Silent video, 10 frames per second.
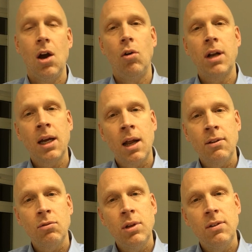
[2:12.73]
Und dann
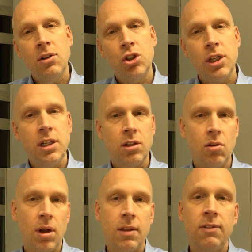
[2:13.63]
kannst du diese Geschichte
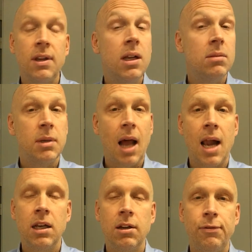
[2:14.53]
doch erzählen mit
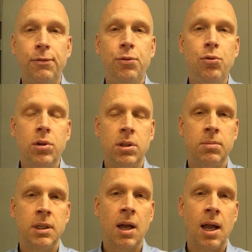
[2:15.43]
allen Gefühlen,
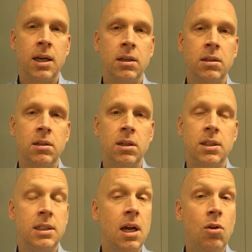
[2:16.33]
mit allen
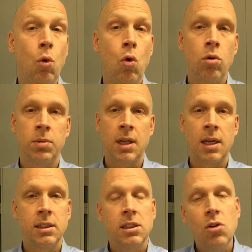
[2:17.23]
Dialogen, mit
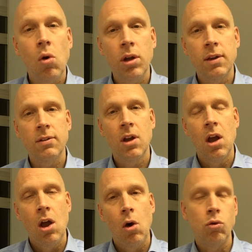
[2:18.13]
allen Stories
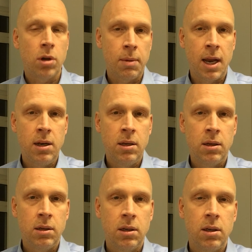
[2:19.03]
und am
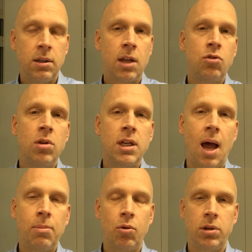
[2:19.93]
Ende natürlich
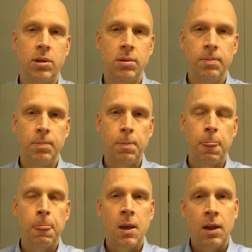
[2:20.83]
abrunden.
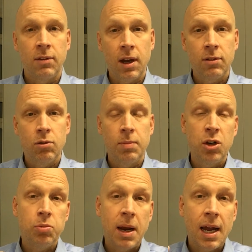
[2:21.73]
Dann sagst du,
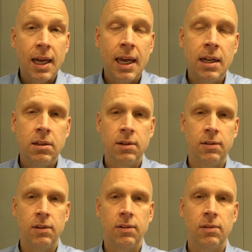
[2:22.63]
Mensch, meine Erkenntnis
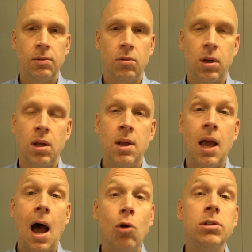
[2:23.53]
ist oder
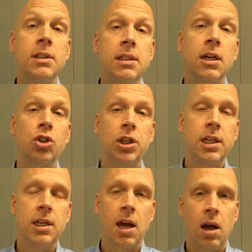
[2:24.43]
aus dieser
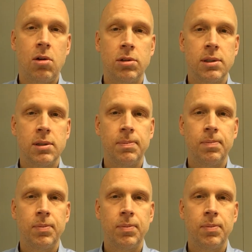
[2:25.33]
Geschichte heraus.